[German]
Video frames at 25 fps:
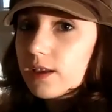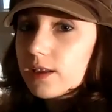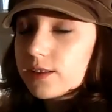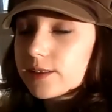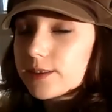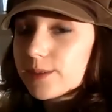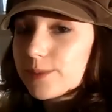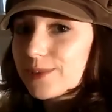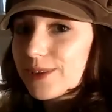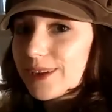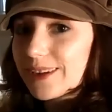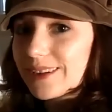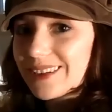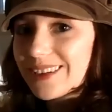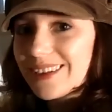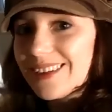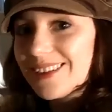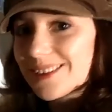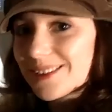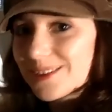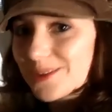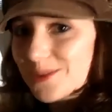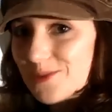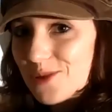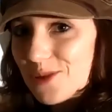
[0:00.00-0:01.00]
Es gibt einen
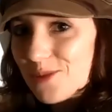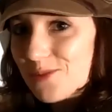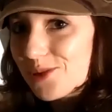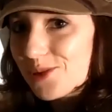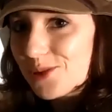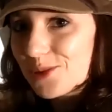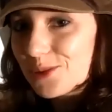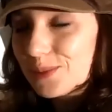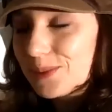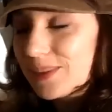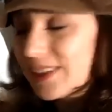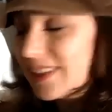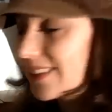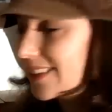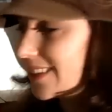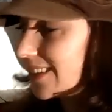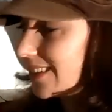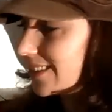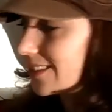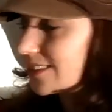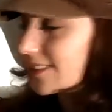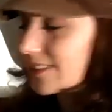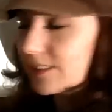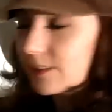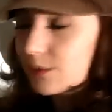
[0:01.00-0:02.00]
Riesenrummel um ihn,
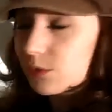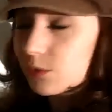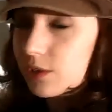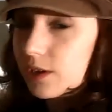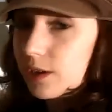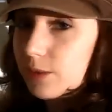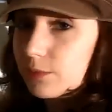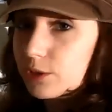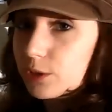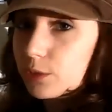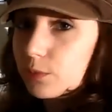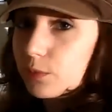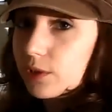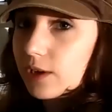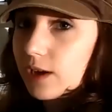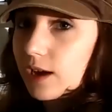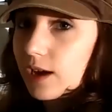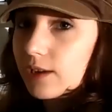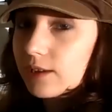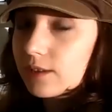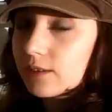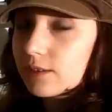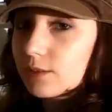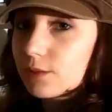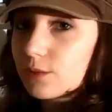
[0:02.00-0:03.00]
er ist unheimlich
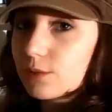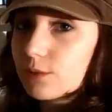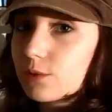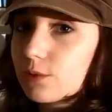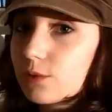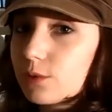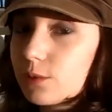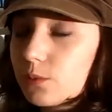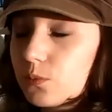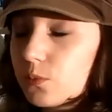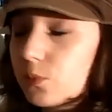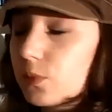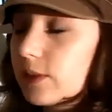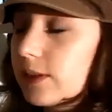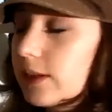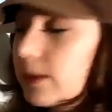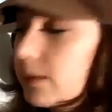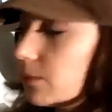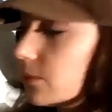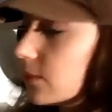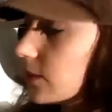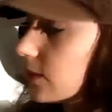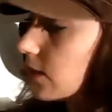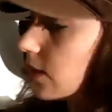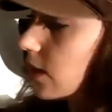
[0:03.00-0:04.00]
bekannt und
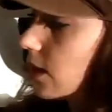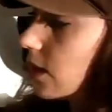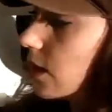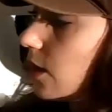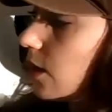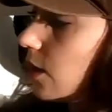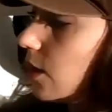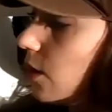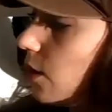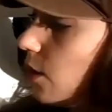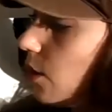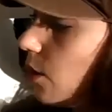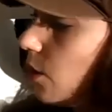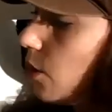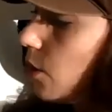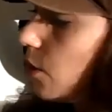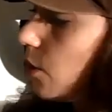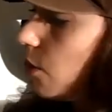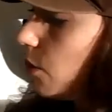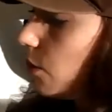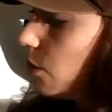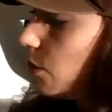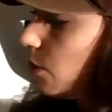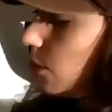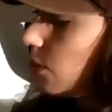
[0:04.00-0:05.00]
beliebt.
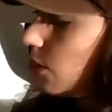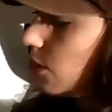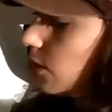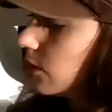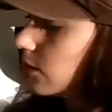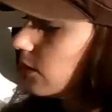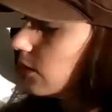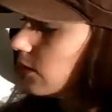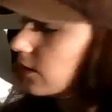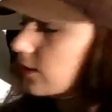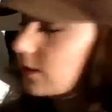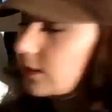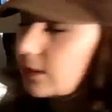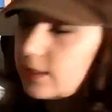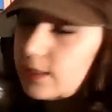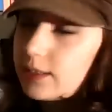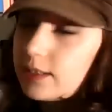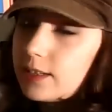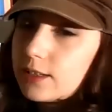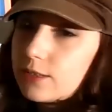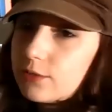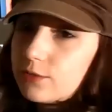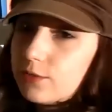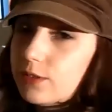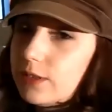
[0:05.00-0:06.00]
Und
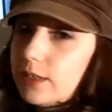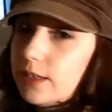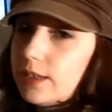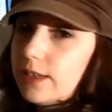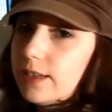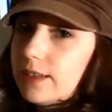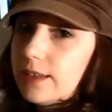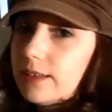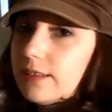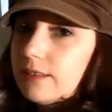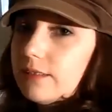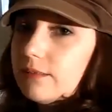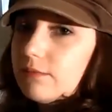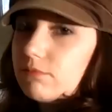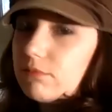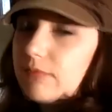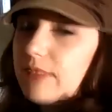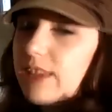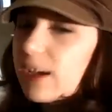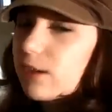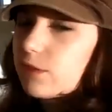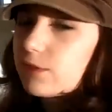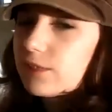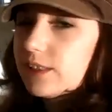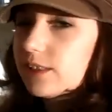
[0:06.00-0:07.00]
irgendwie
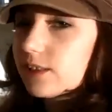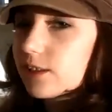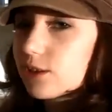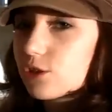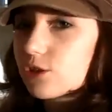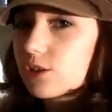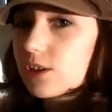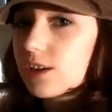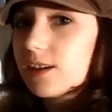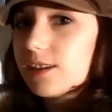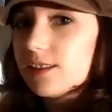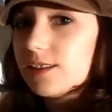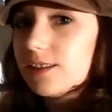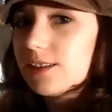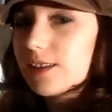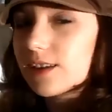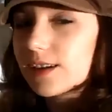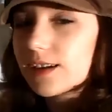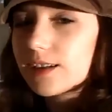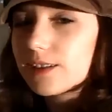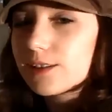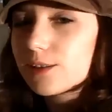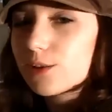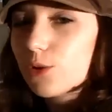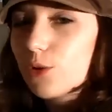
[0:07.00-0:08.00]
nervt ihn das schon alles.
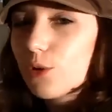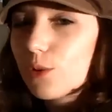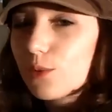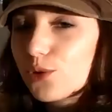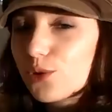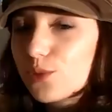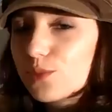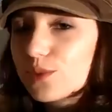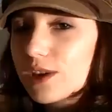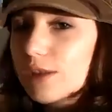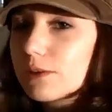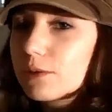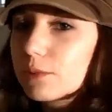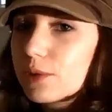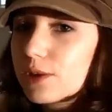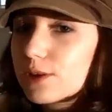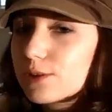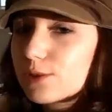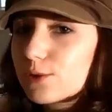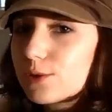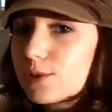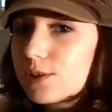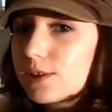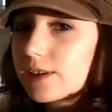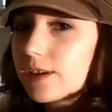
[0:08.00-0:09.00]
Dieser ganze Rummel um seine
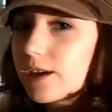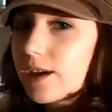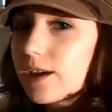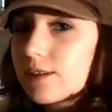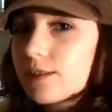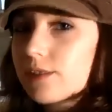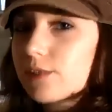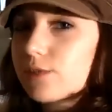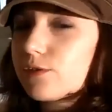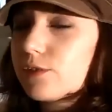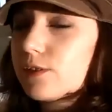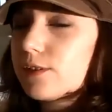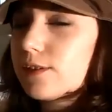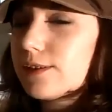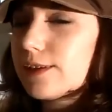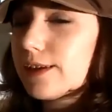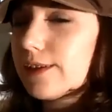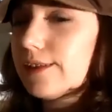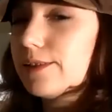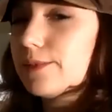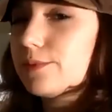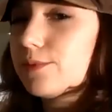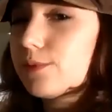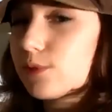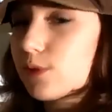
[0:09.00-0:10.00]
Persönlichkeit, das findet
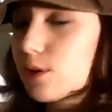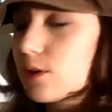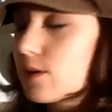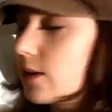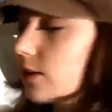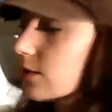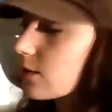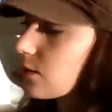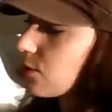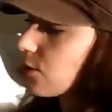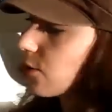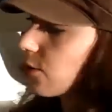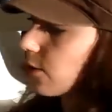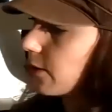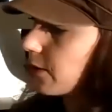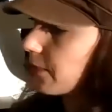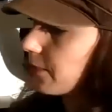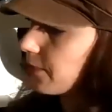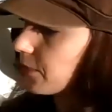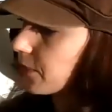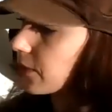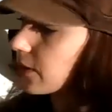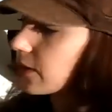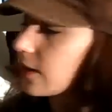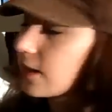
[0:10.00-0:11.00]
er nicht besonders toll.
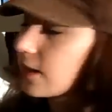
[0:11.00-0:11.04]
